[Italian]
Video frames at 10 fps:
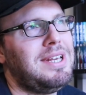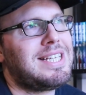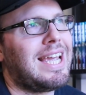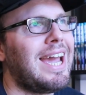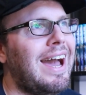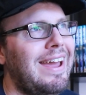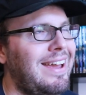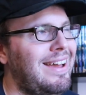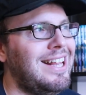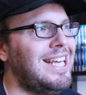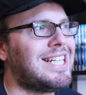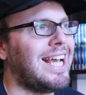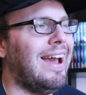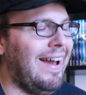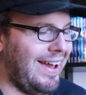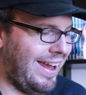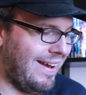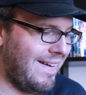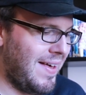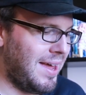un isekai e gli
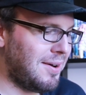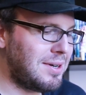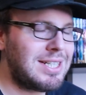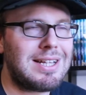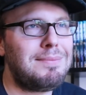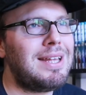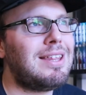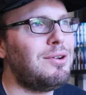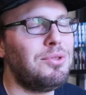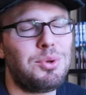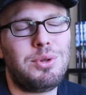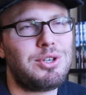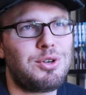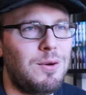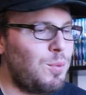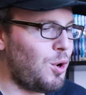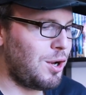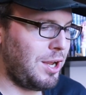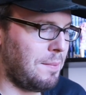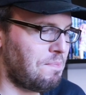isekai onestamente non tutti sono
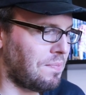buoni,